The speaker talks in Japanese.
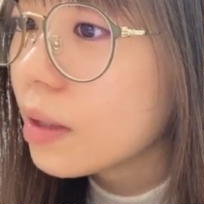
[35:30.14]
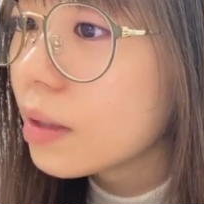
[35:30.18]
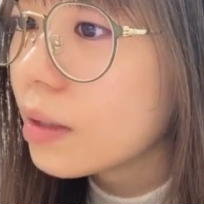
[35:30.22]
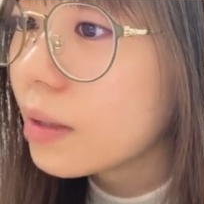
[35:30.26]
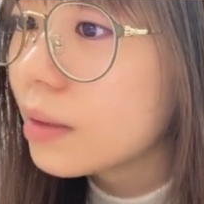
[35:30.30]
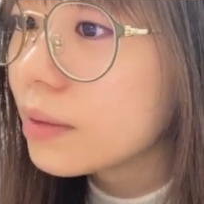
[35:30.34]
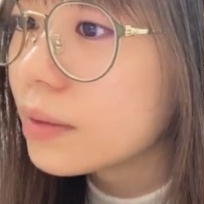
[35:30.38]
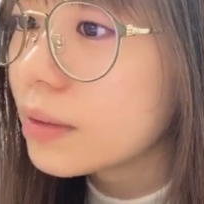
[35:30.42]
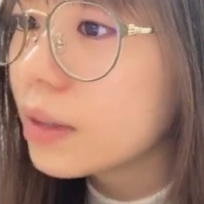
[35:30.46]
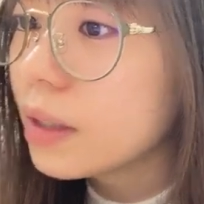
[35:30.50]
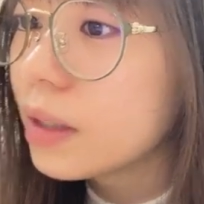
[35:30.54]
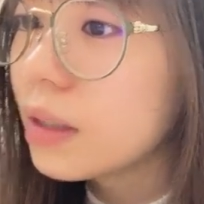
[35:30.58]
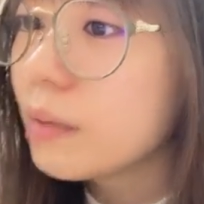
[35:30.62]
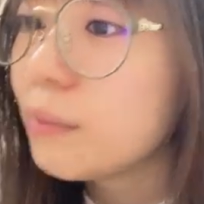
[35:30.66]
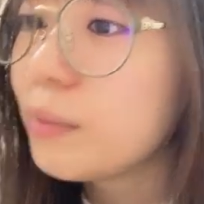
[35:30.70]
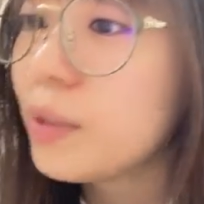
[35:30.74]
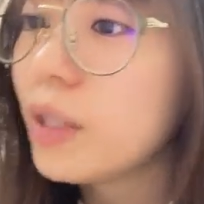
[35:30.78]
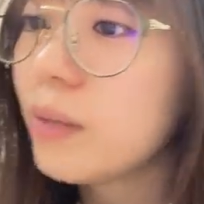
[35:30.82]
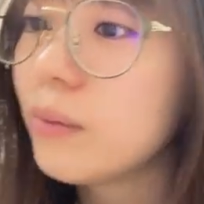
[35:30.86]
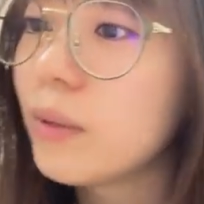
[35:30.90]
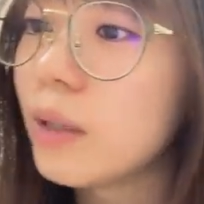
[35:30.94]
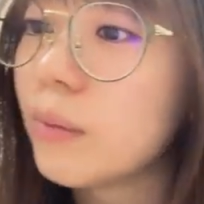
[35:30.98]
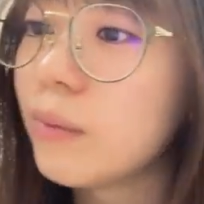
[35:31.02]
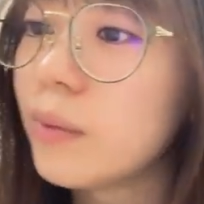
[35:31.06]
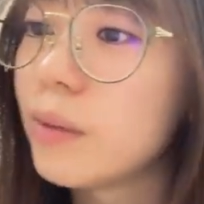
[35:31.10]
夏カレーに
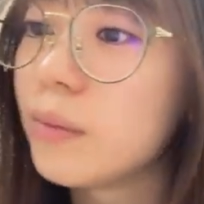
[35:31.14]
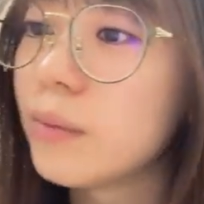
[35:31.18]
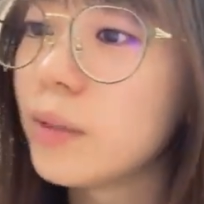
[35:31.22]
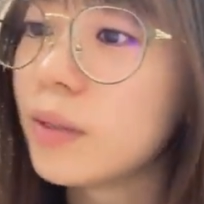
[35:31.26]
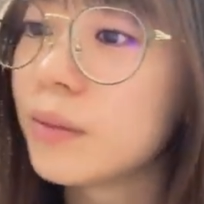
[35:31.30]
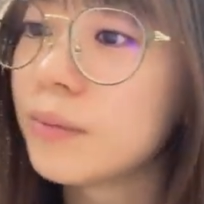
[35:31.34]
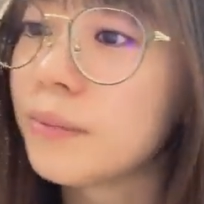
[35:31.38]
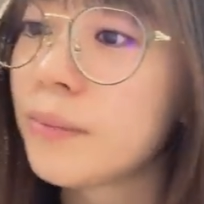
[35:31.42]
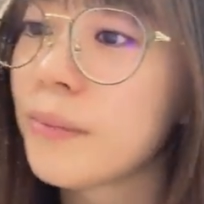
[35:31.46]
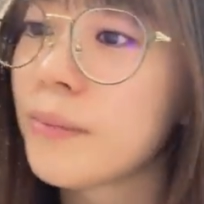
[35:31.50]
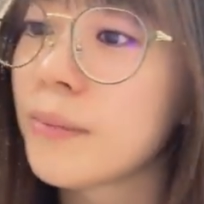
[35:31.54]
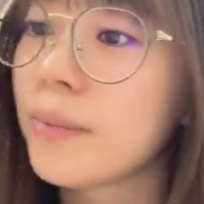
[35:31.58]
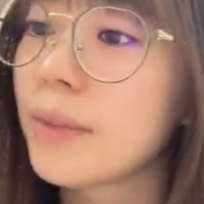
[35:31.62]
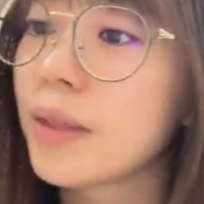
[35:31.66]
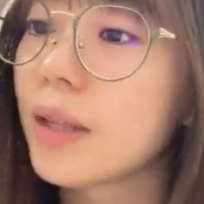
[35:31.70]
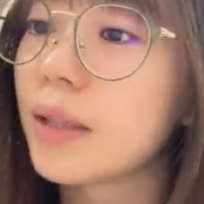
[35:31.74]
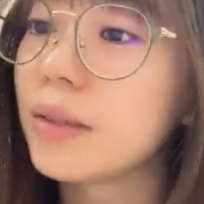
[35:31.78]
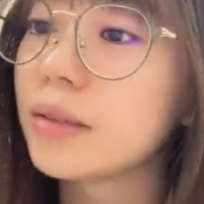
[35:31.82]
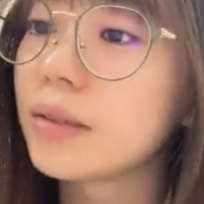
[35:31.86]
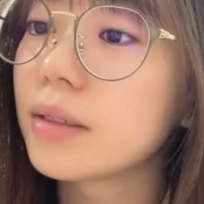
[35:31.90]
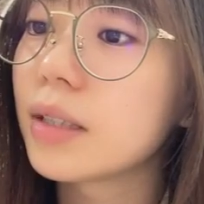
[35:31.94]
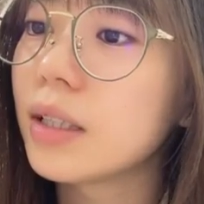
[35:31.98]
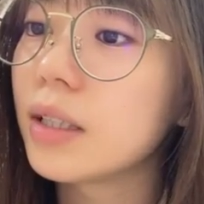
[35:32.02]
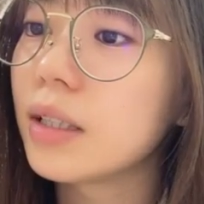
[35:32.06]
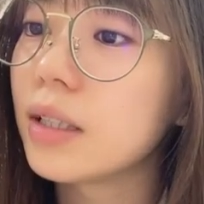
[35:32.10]
ピーマンも
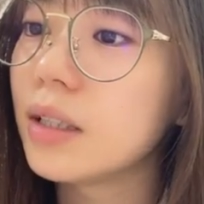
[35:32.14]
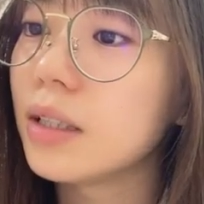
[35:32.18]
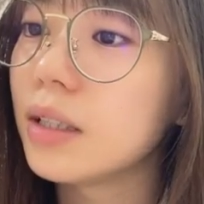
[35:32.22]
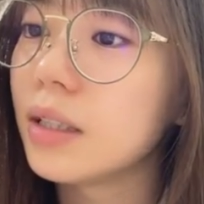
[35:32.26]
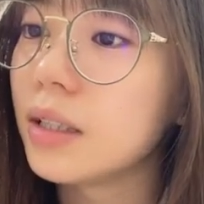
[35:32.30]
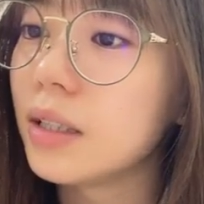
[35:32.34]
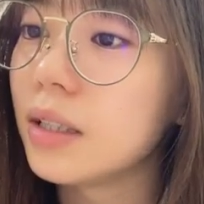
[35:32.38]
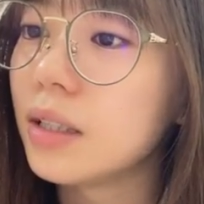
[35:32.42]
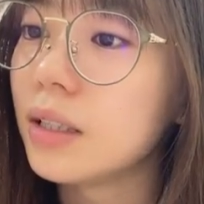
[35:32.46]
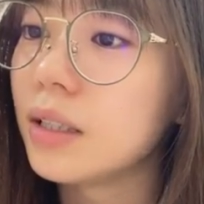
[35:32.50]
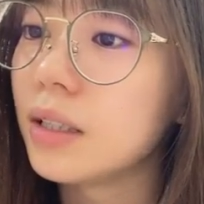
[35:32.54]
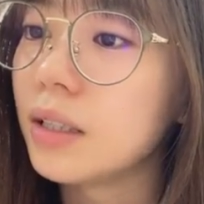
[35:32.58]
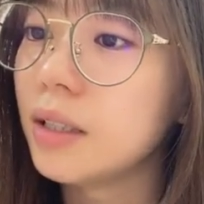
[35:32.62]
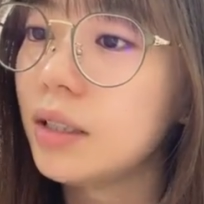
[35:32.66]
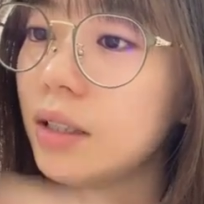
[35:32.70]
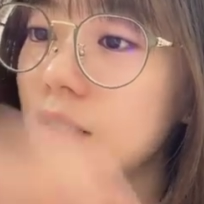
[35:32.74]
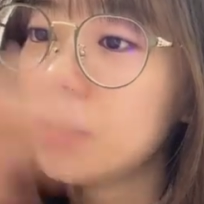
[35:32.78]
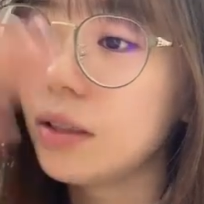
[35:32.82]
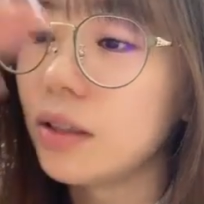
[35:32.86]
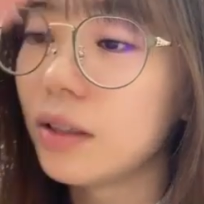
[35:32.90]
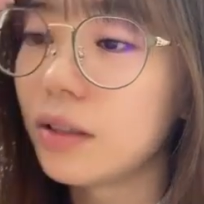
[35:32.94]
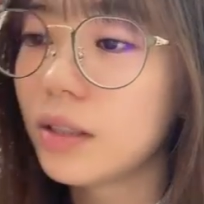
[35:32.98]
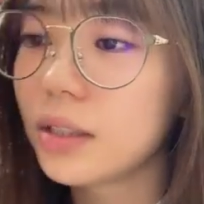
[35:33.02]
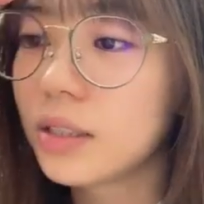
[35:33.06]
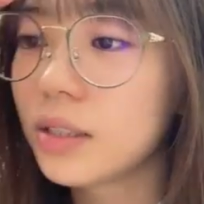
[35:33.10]
夏カレーね
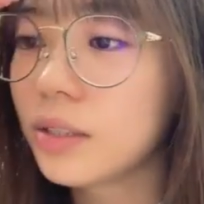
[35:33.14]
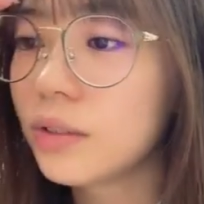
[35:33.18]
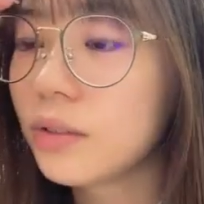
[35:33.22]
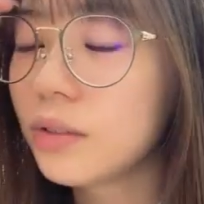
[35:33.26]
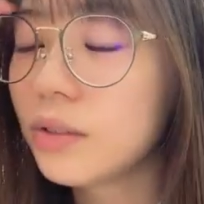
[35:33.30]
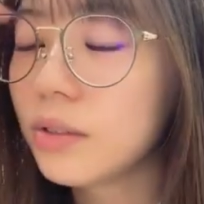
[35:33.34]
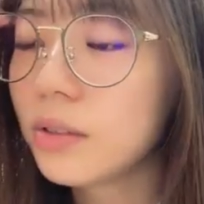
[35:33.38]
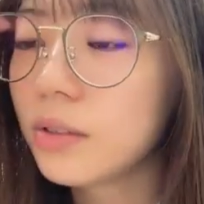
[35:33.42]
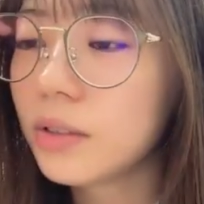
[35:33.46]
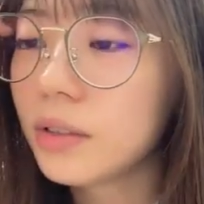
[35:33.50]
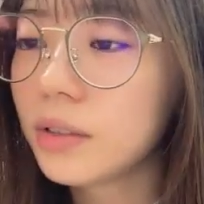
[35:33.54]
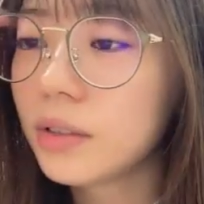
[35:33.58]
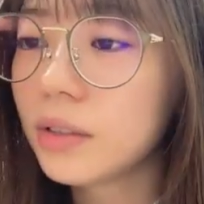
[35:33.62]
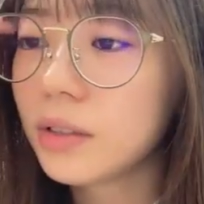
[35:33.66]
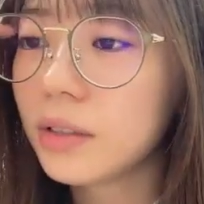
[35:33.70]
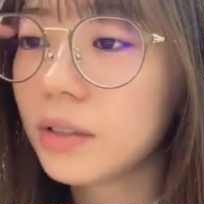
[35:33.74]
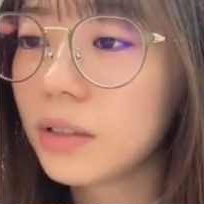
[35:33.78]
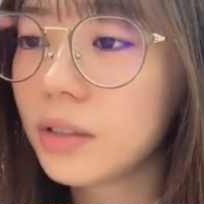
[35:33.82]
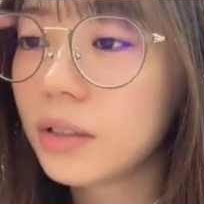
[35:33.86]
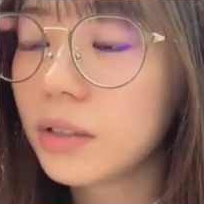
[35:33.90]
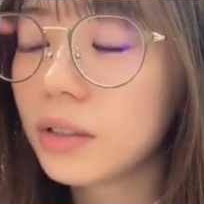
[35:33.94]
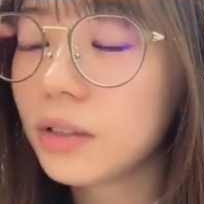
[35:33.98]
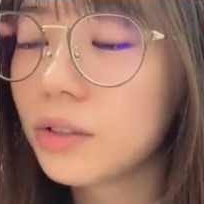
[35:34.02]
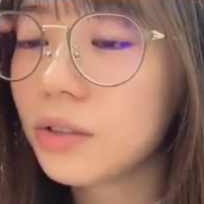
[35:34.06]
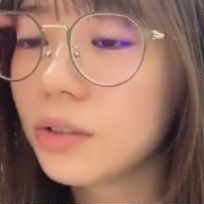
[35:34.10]
私の
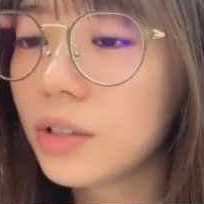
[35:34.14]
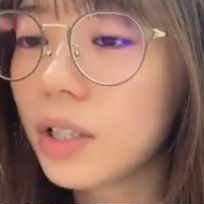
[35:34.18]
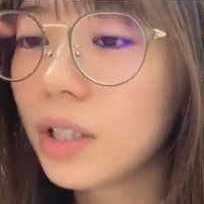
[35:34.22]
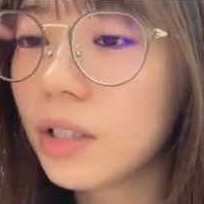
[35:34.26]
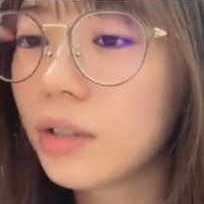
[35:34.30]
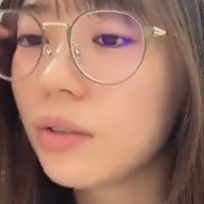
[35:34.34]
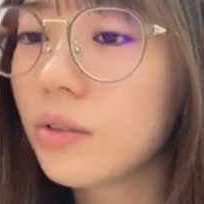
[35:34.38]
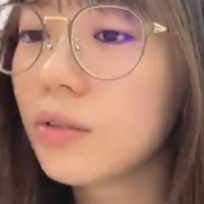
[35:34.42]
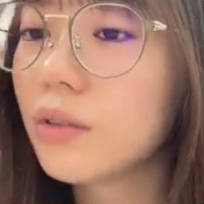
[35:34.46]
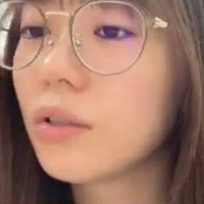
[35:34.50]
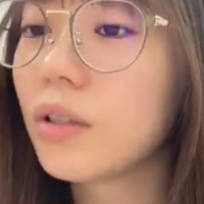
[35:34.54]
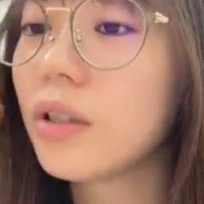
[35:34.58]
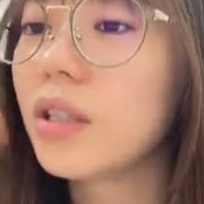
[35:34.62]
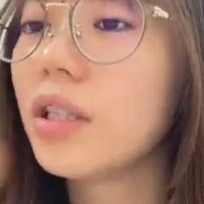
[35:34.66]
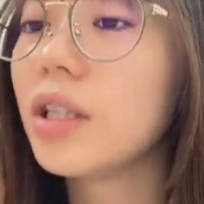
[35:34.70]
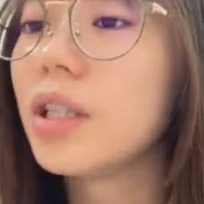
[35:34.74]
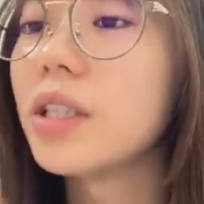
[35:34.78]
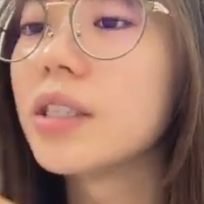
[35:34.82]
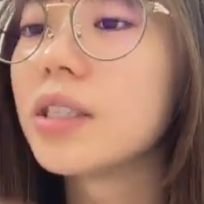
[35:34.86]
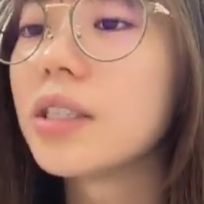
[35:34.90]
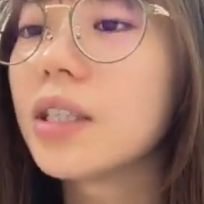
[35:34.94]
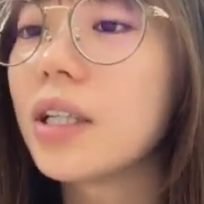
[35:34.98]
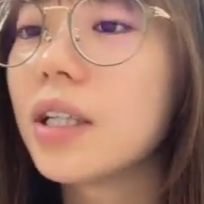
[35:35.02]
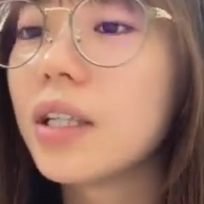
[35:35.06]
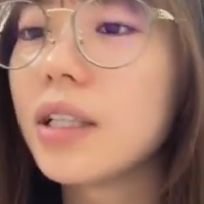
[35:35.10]
小学校の時に
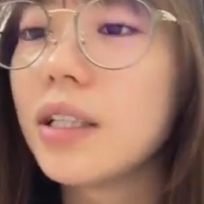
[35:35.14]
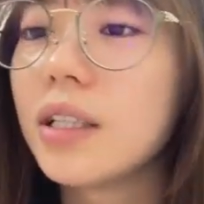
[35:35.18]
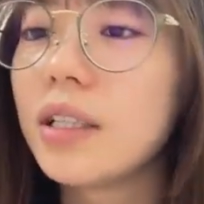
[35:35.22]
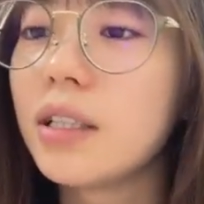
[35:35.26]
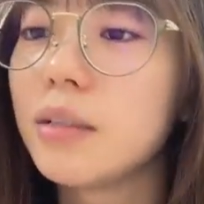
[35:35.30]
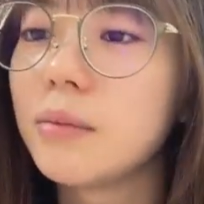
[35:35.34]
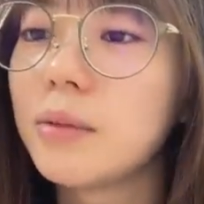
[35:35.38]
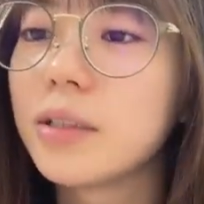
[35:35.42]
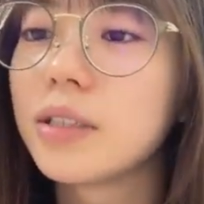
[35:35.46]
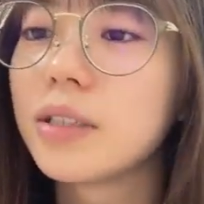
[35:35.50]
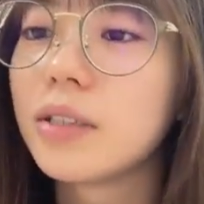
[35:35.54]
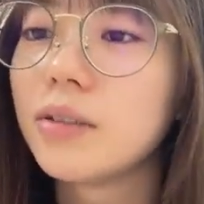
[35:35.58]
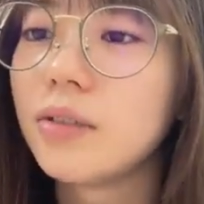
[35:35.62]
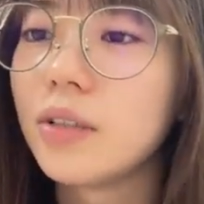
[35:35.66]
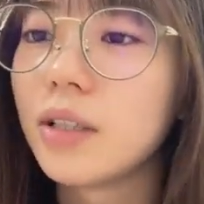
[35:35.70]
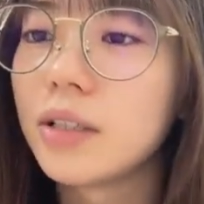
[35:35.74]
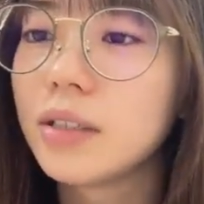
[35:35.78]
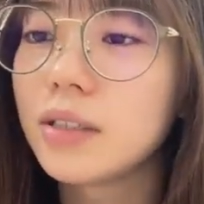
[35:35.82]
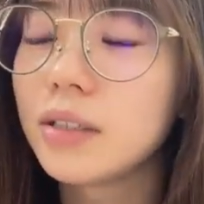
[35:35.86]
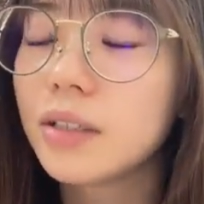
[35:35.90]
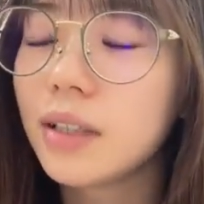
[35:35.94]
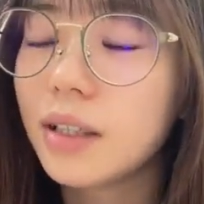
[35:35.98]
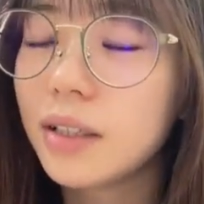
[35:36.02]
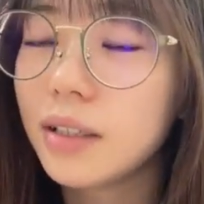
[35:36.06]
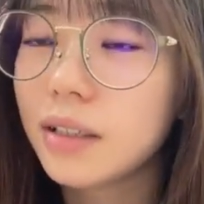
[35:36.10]
梨カレー出てましたよ
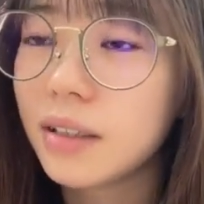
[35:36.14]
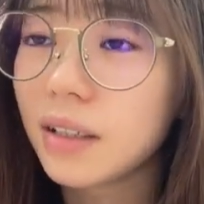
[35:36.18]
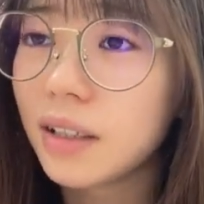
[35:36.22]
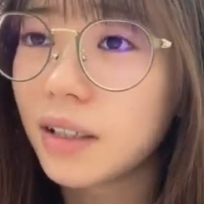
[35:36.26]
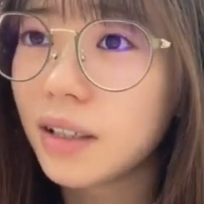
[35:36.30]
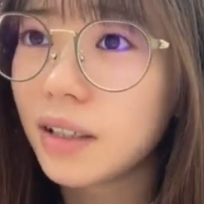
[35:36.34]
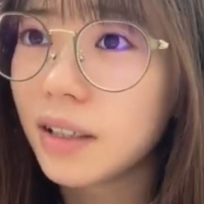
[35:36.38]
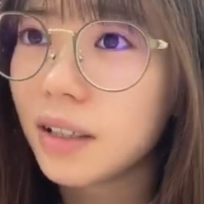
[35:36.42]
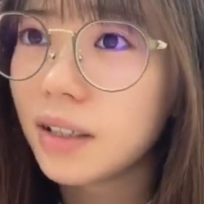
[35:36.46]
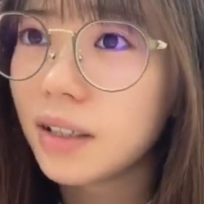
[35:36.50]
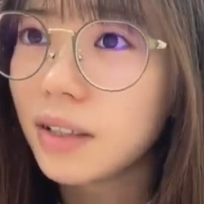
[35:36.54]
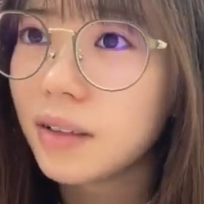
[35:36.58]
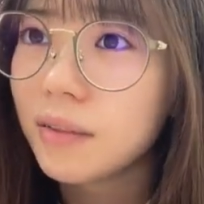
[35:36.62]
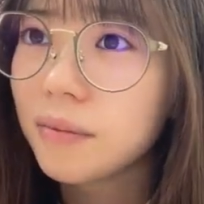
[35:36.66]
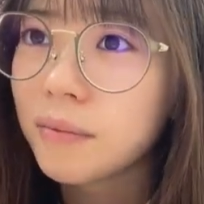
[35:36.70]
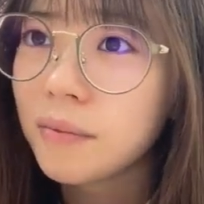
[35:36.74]
梨入ったカレー